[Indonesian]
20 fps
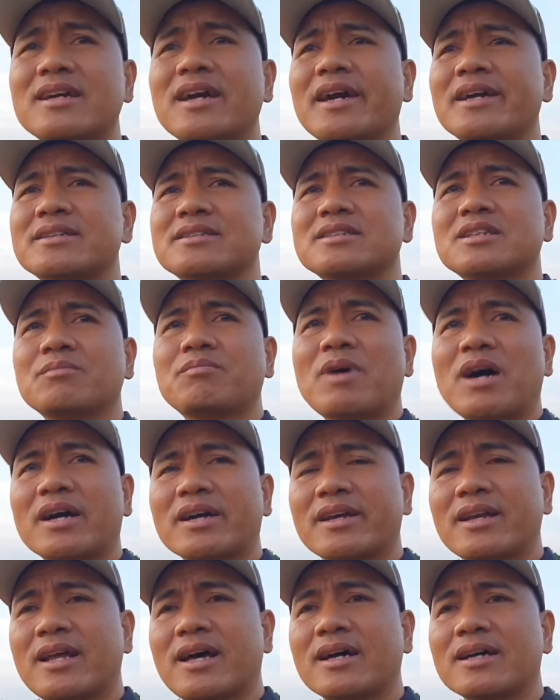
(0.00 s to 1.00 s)
guys
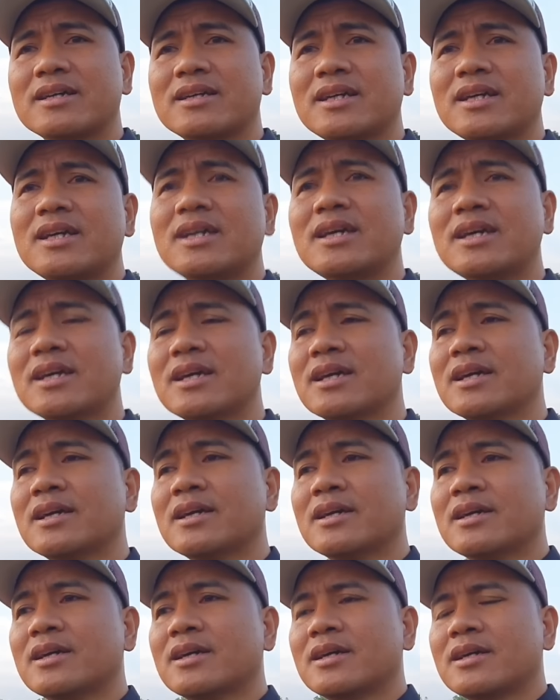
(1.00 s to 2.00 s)
dipanggil lagi
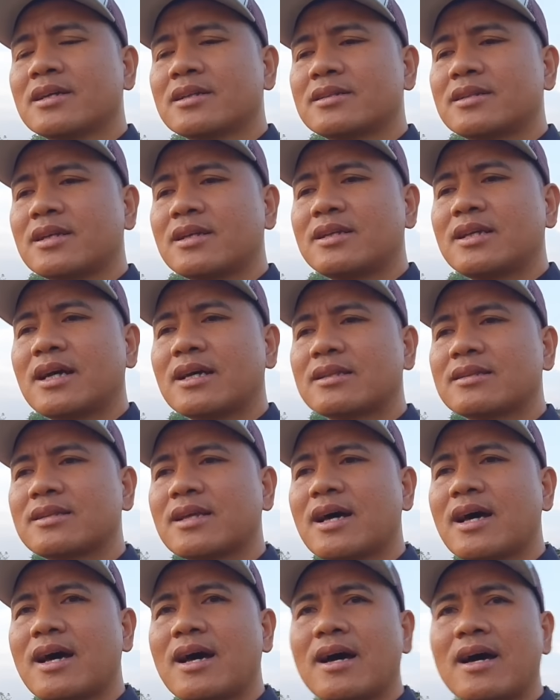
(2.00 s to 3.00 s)

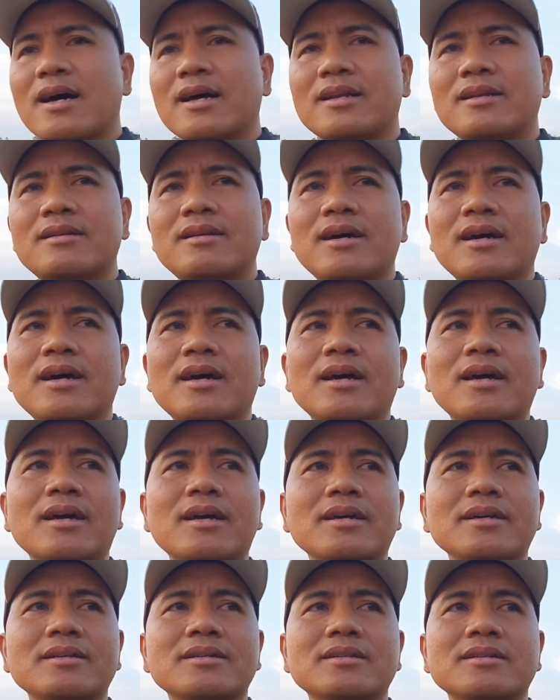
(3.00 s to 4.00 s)
ternyata
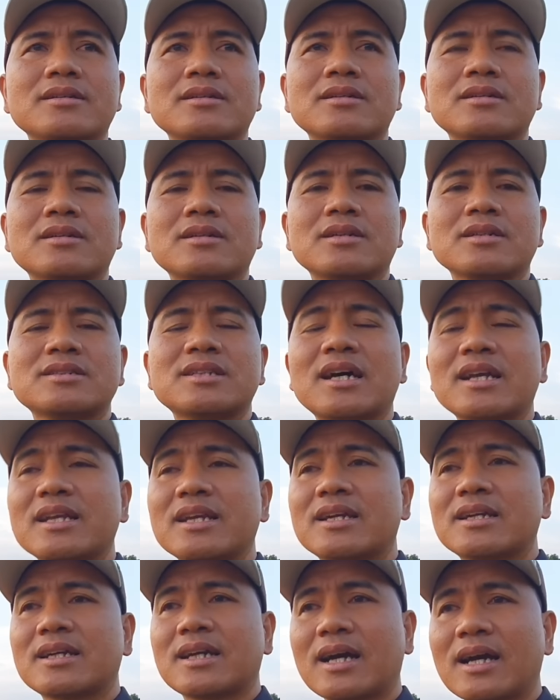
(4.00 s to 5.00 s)
ada e,
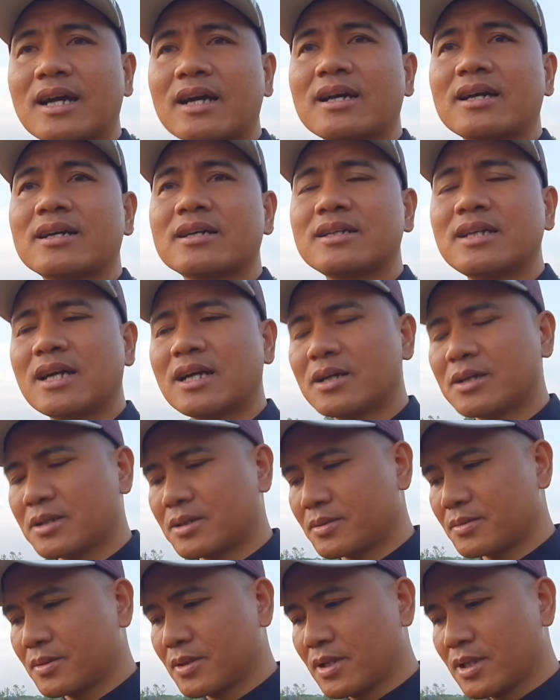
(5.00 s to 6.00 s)
sarikah yang
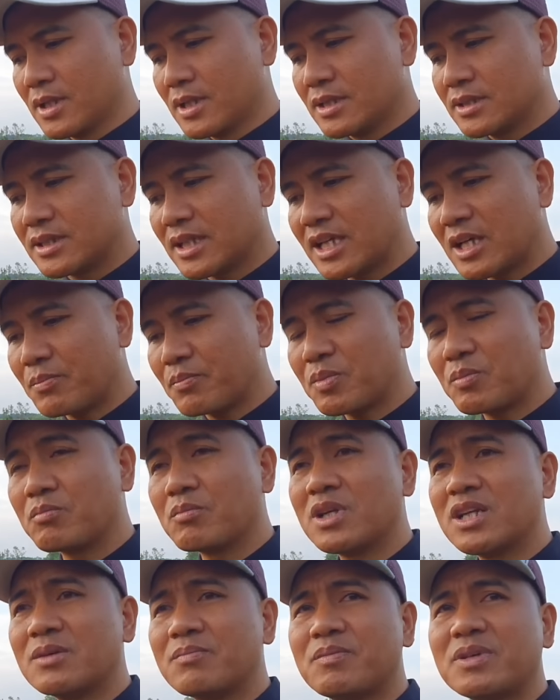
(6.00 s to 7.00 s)
saya
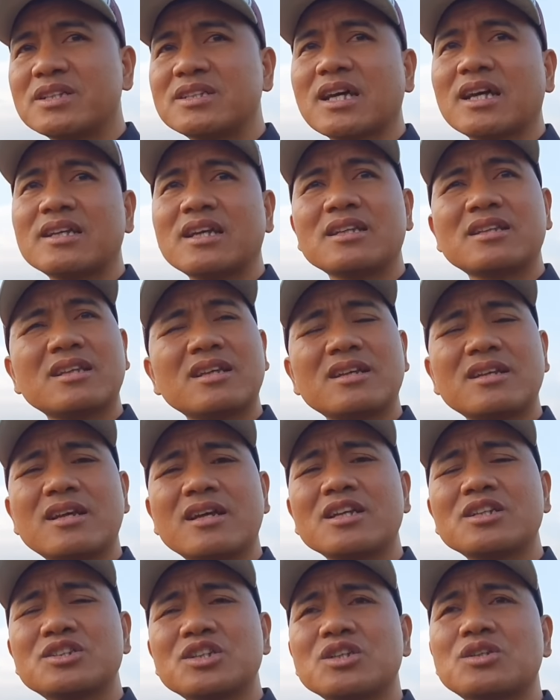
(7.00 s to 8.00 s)
beli pisahnya
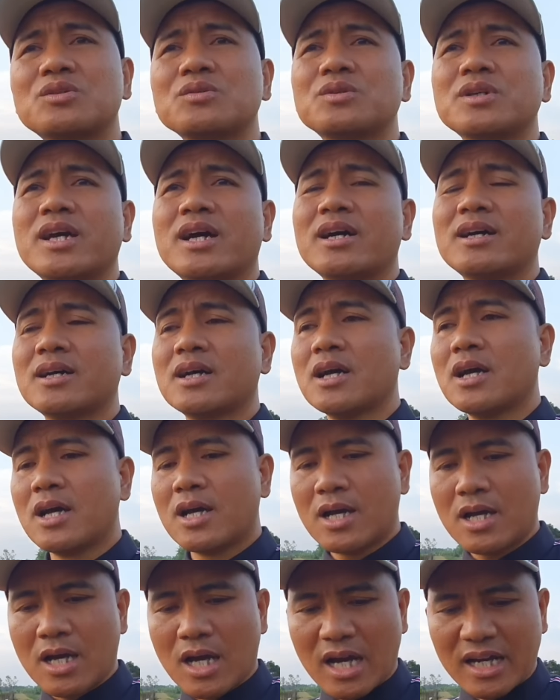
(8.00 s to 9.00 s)
dari situ ya
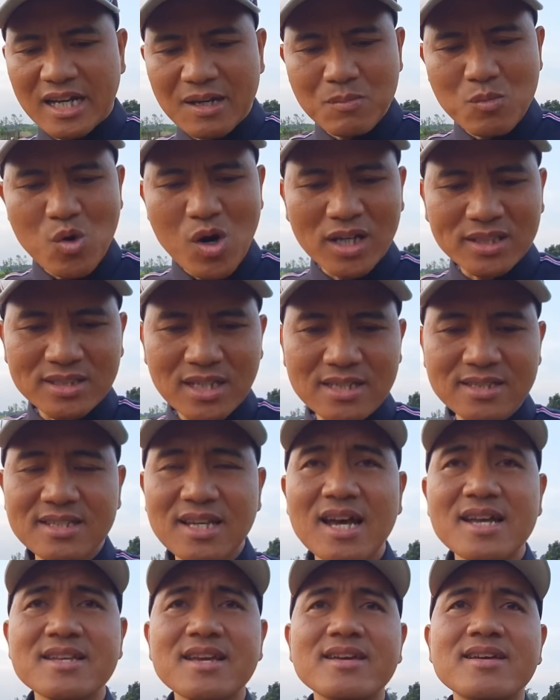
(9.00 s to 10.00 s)
ada
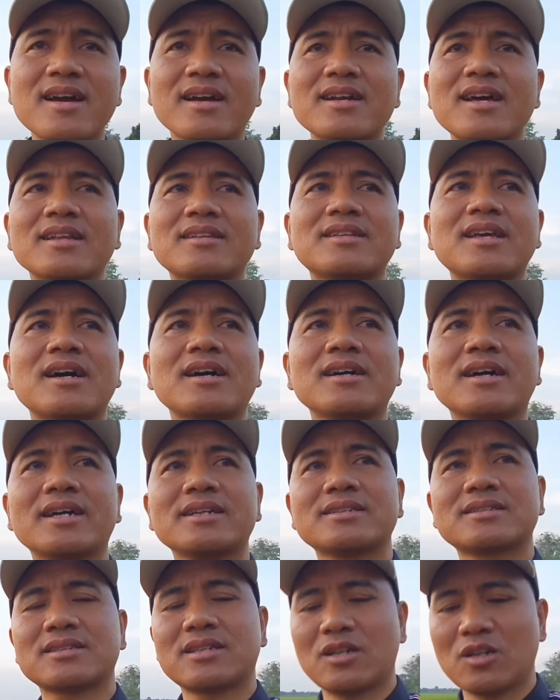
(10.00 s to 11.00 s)
muasasahnya yang datang
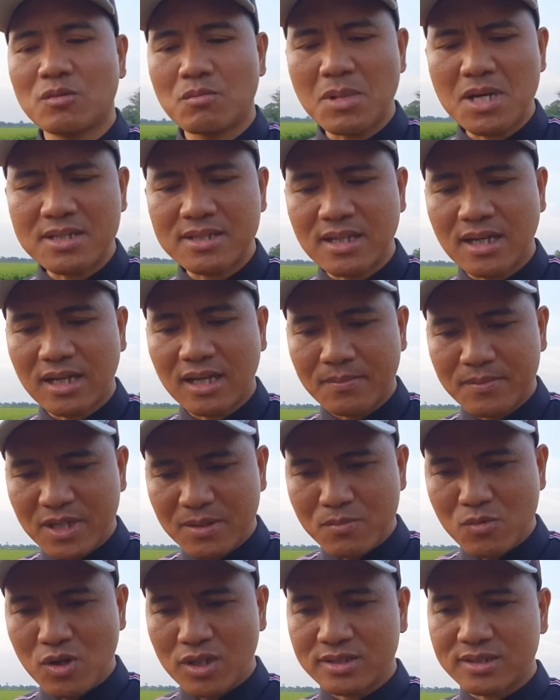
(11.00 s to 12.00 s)
guys kalau bahasa Arabnya
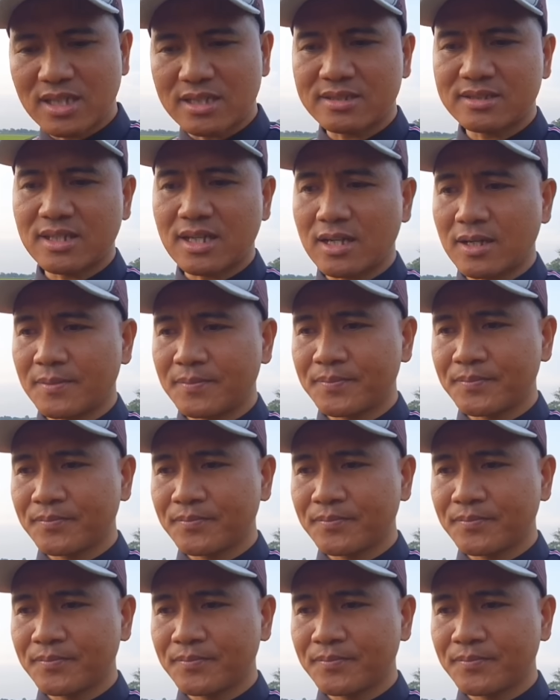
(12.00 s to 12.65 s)
muasasah